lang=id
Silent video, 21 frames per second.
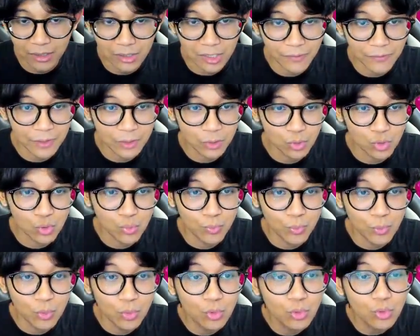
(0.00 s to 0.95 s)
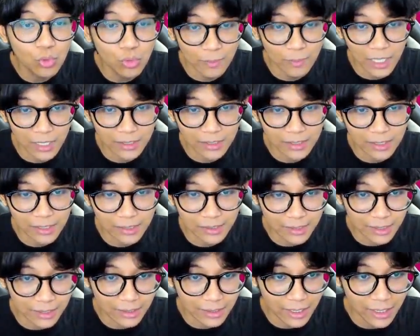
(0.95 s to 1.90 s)
level 70 bahkan
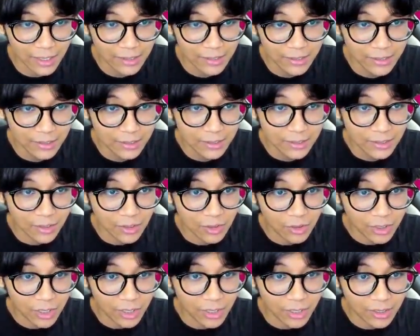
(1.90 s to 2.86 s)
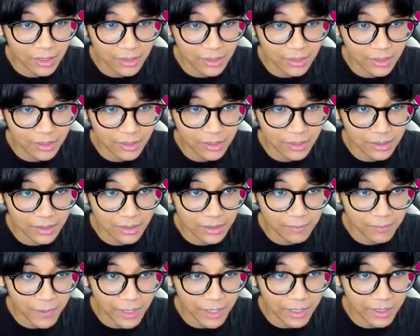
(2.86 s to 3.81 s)
Charizard ya oke uh,
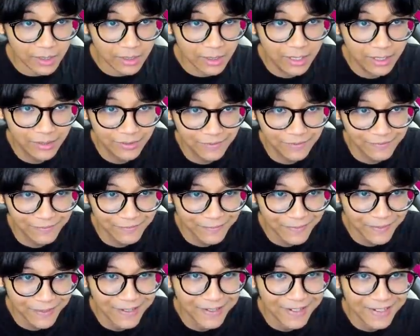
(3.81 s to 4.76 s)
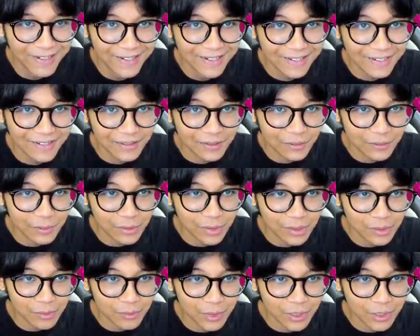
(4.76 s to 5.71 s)
ini PR nih Emang
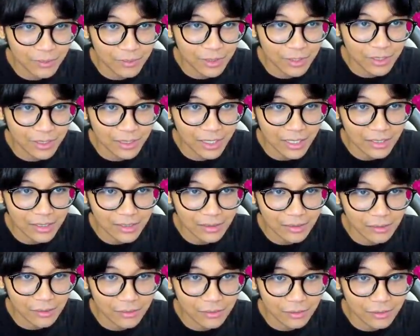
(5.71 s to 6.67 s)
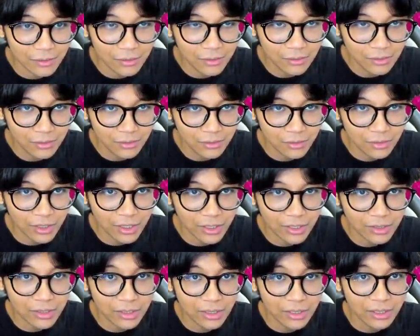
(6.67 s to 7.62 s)
harus begini-begini lagi ya Allah oke
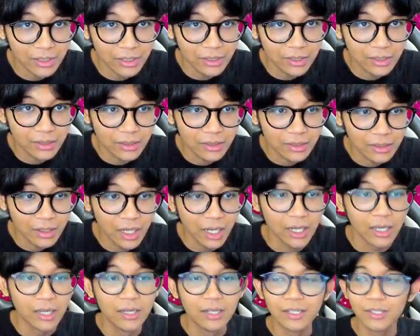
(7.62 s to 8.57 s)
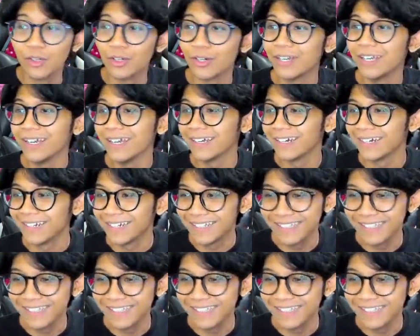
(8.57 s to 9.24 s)
kesini ah you're here